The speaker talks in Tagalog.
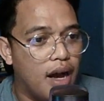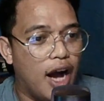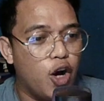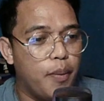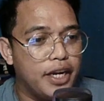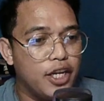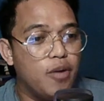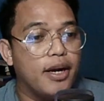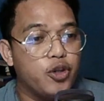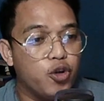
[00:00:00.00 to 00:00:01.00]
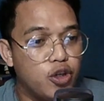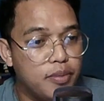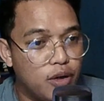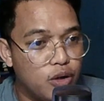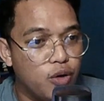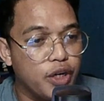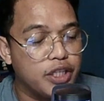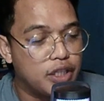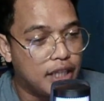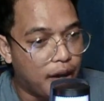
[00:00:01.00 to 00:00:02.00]
ako pa ninyo magtuon mo og
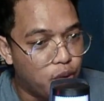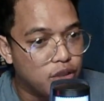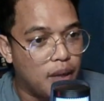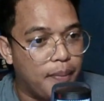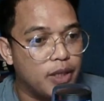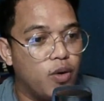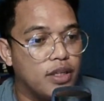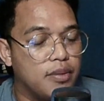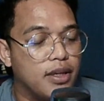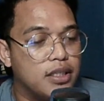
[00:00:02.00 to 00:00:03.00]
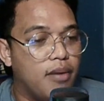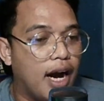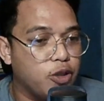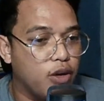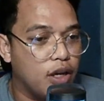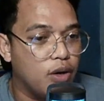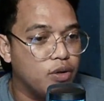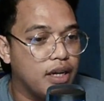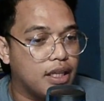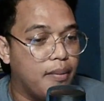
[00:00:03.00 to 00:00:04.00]
intarong sa pagtuluan sa simbahan
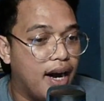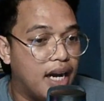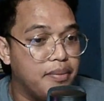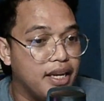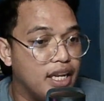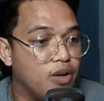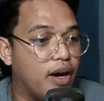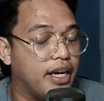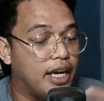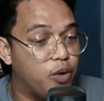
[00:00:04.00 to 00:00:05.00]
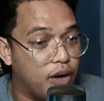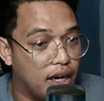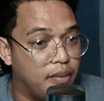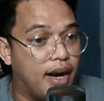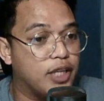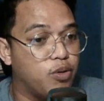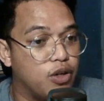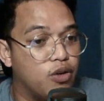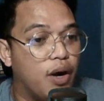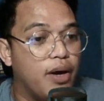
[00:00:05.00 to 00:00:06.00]
katoliko unya tabangan mi ninyo nga iedukar ang mga
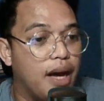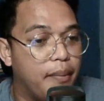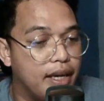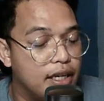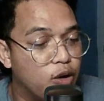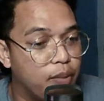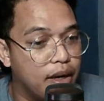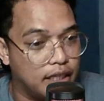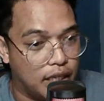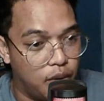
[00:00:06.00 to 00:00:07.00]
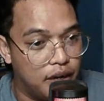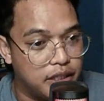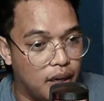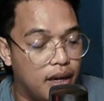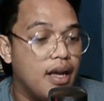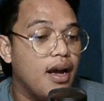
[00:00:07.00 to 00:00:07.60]
katoliko nga wala pa igong pagkasayuran sa